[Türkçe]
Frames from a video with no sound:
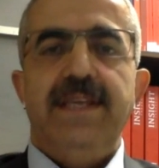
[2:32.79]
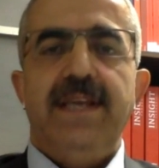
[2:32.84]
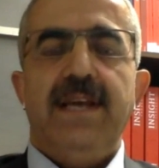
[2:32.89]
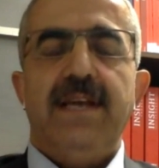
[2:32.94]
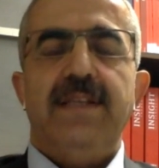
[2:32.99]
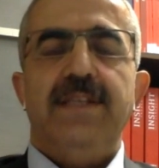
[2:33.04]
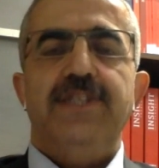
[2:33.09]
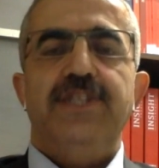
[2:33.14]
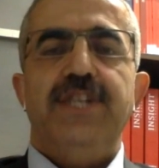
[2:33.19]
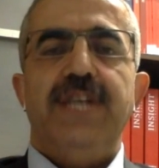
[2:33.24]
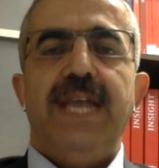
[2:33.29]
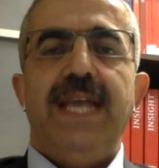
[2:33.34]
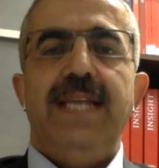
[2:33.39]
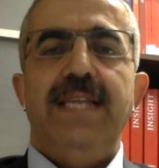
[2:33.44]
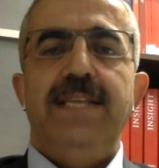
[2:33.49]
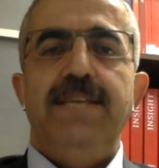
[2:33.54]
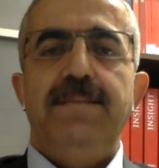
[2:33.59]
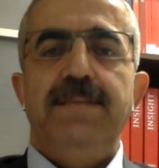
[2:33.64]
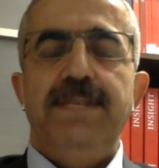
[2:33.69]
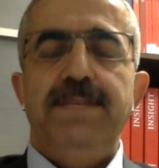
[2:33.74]
yaklaşık
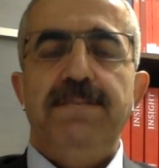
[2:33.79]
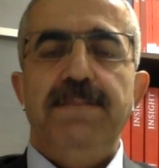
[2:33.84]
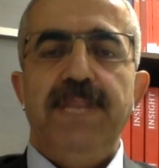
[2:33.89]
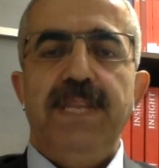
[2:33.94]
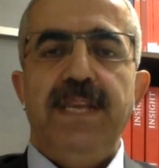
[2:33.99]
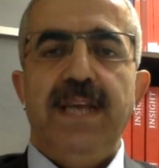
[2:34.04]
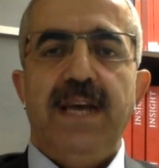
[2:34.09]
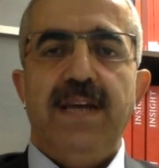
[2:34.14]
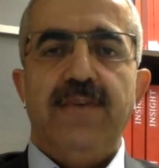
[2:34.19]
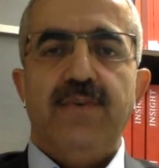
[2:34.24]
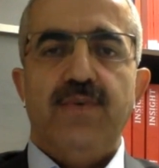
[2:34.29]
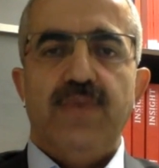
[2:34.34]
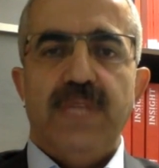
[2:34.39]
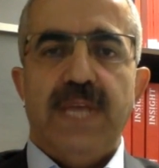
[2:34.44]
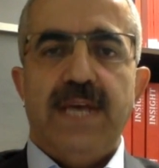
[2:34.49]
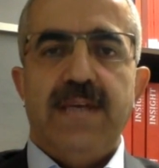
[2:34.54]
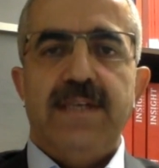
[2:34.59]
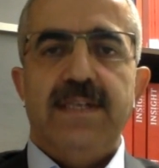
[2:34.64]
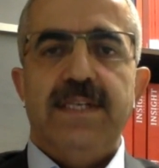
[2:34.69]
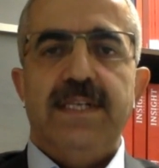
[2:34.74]
51 milyar
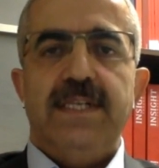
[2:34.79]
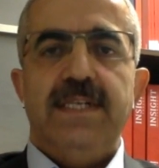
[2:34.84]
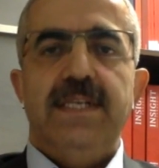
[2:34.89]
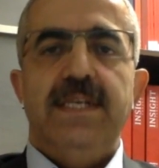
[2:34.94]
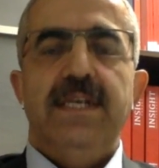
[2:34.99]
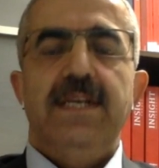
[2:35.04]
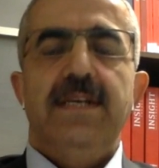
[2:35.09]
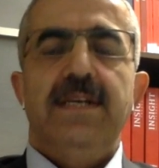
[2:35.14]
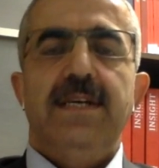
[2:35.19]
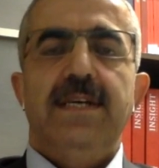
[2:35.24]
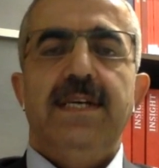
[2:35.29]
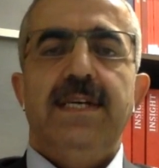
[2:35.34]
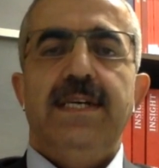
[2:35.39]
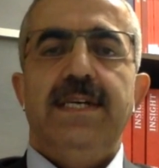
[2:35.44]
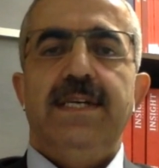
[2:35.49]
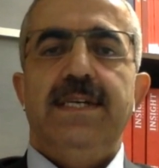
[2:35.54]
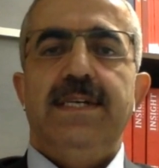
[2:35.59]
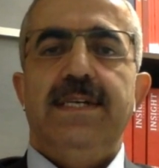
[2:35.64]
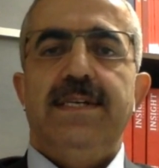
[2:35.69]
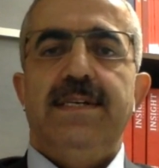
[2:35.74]
dolarlık e,